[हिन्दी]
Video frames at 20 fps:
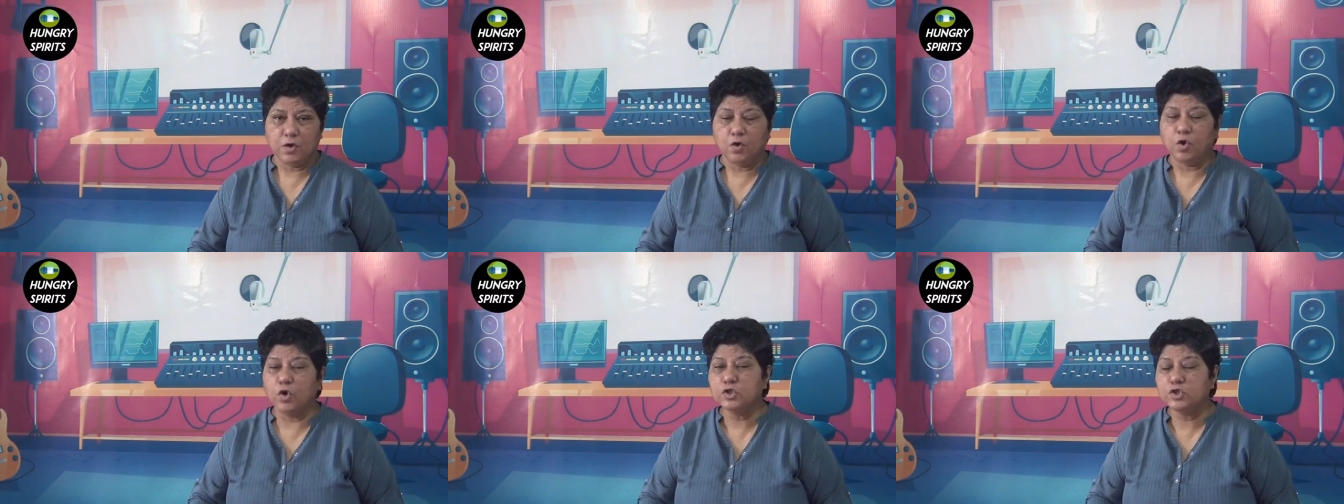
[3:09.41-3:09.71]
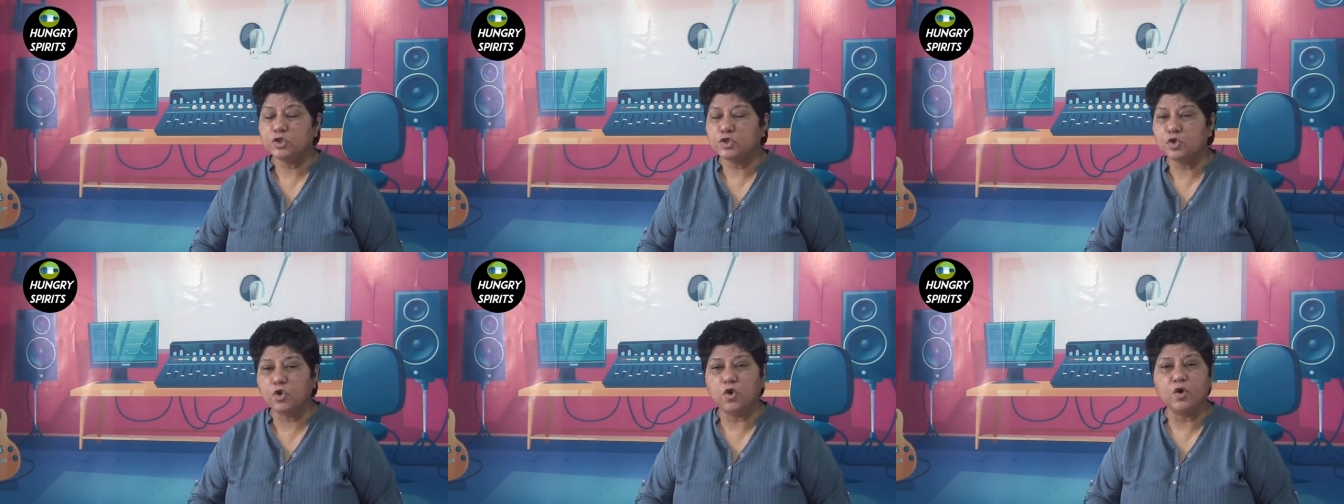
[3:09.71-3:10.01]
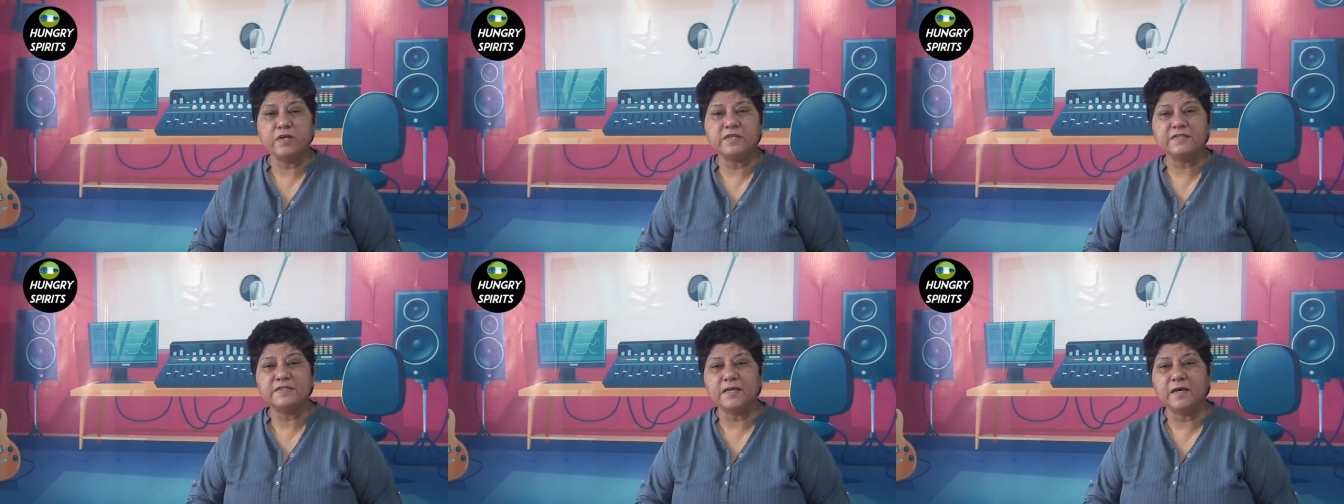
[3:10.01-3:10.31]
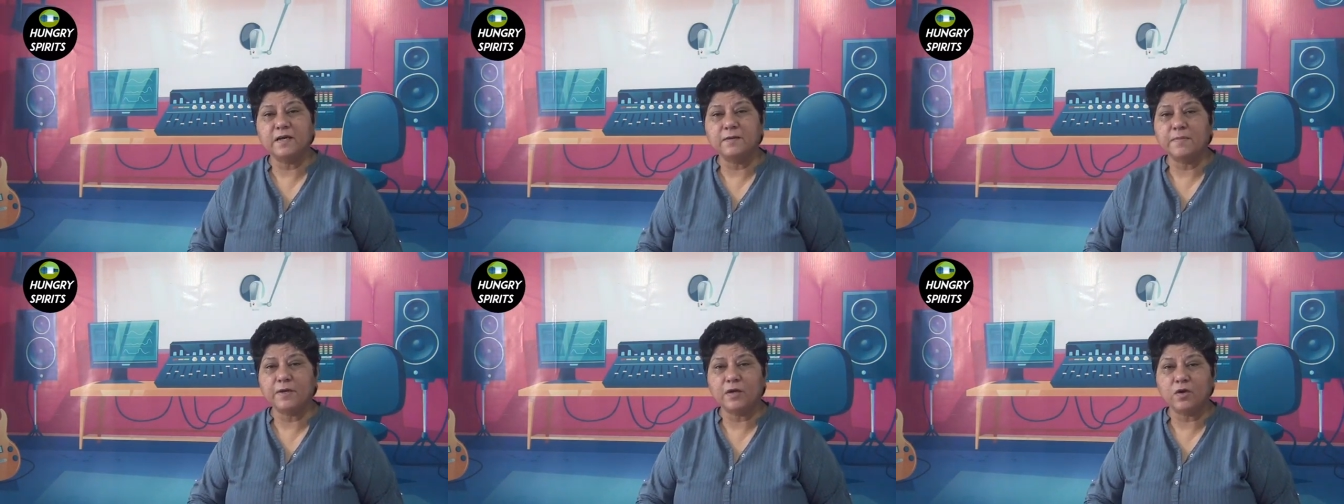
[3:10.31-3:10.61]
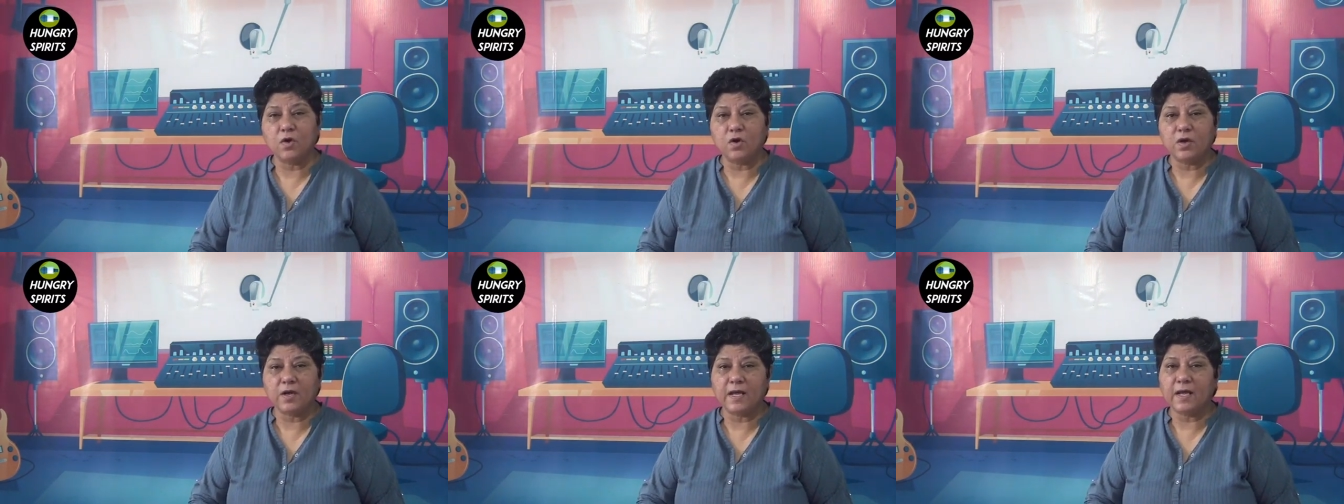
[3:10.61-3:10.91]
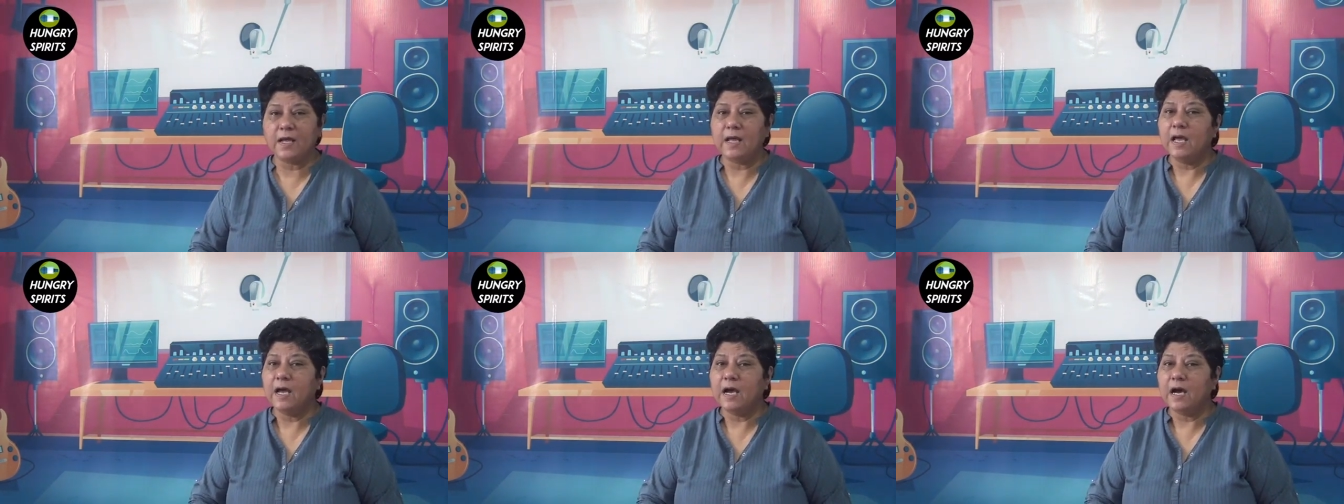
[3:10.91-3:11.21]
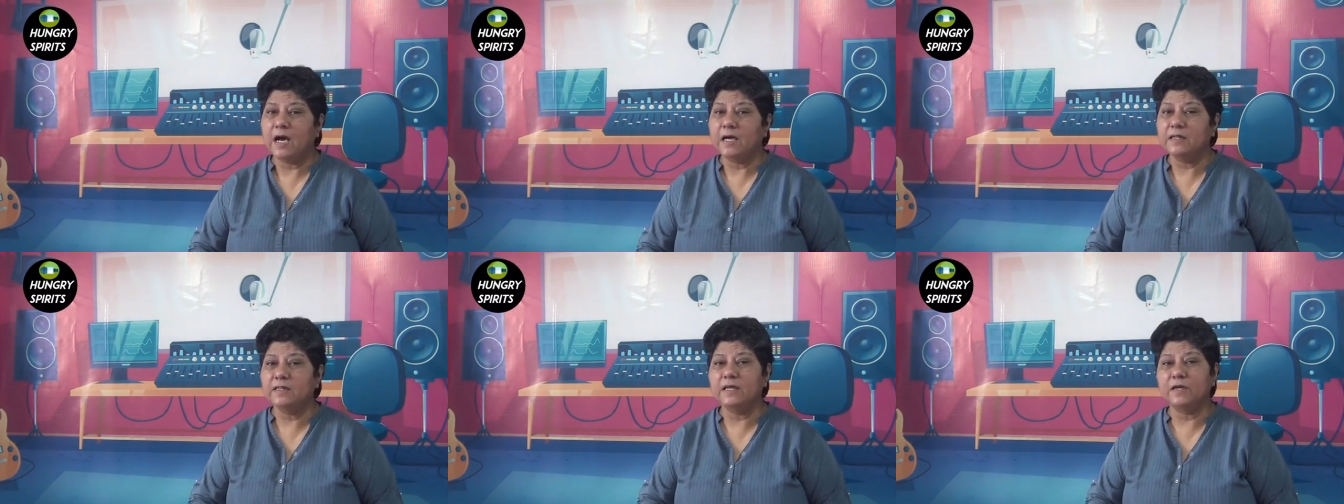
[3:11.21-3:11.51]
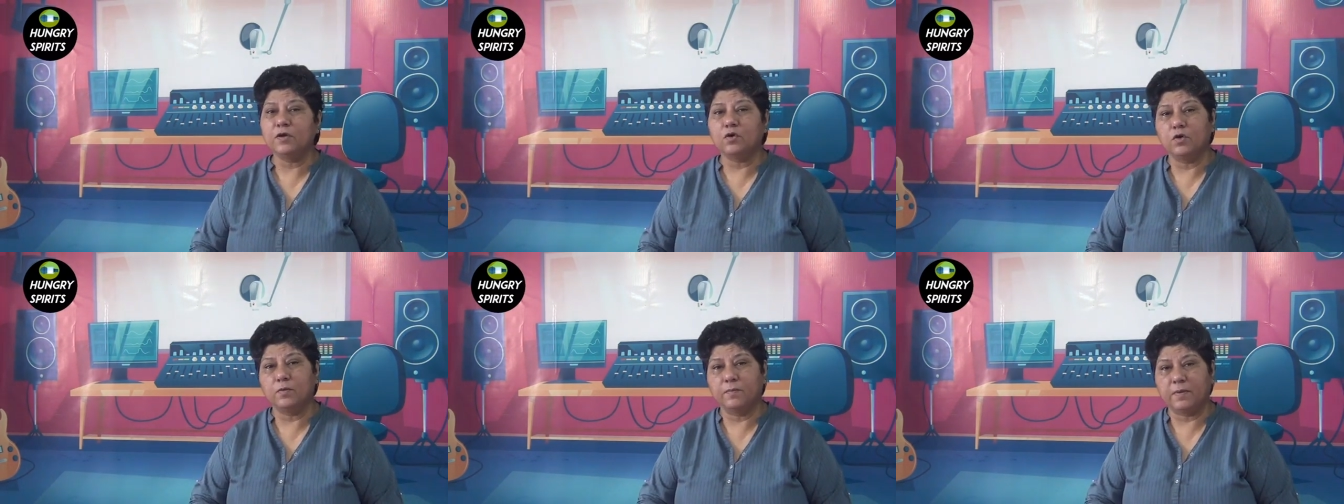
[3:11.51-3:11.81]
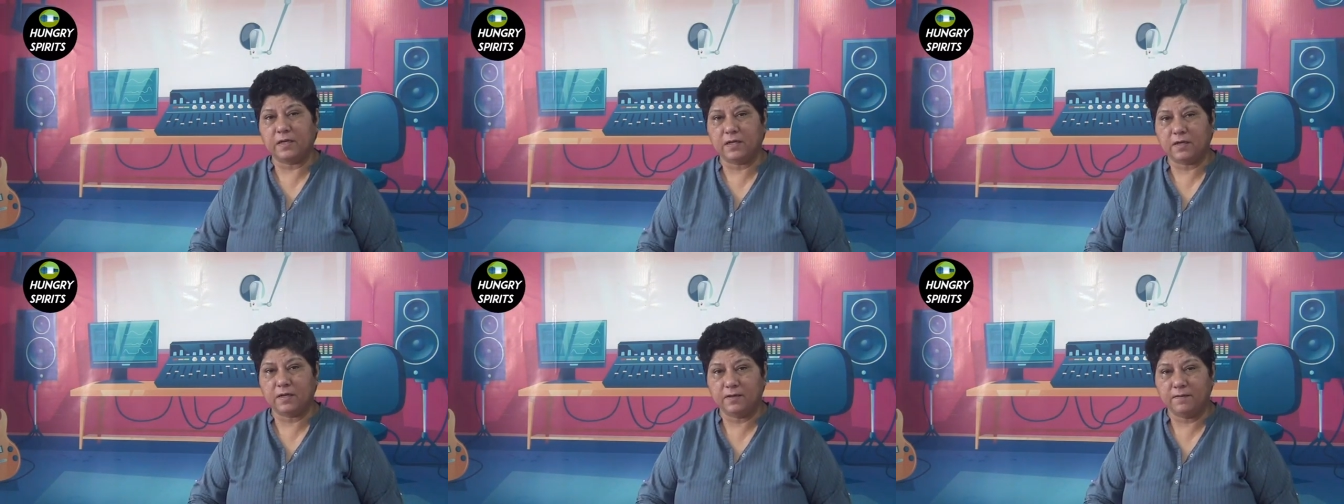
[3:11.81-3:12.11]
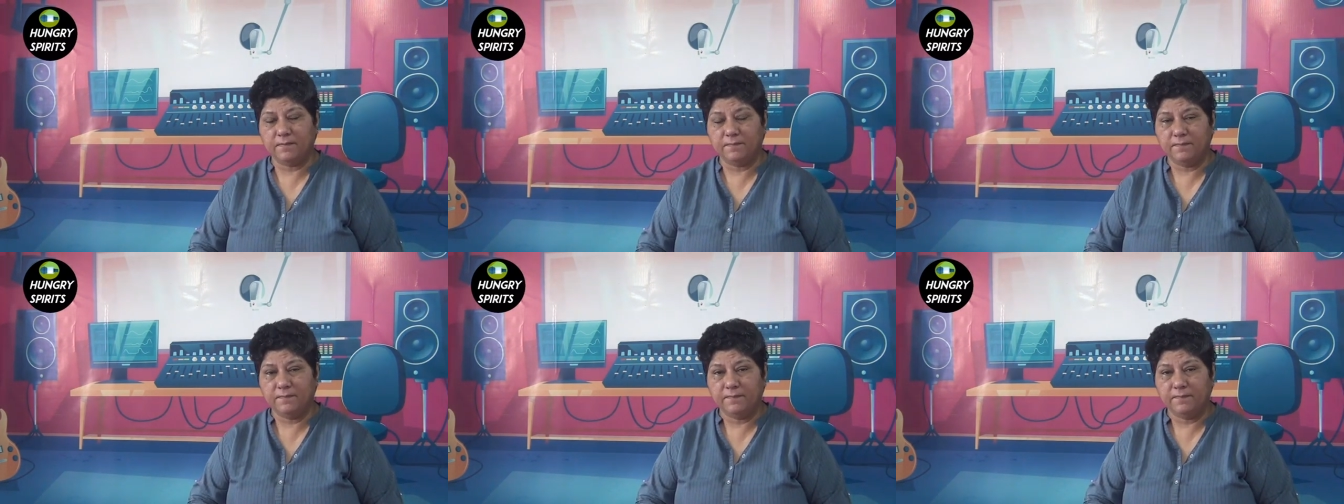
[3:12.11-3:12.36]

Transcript: और चोर इस घर में कौन है अधिक और बरखा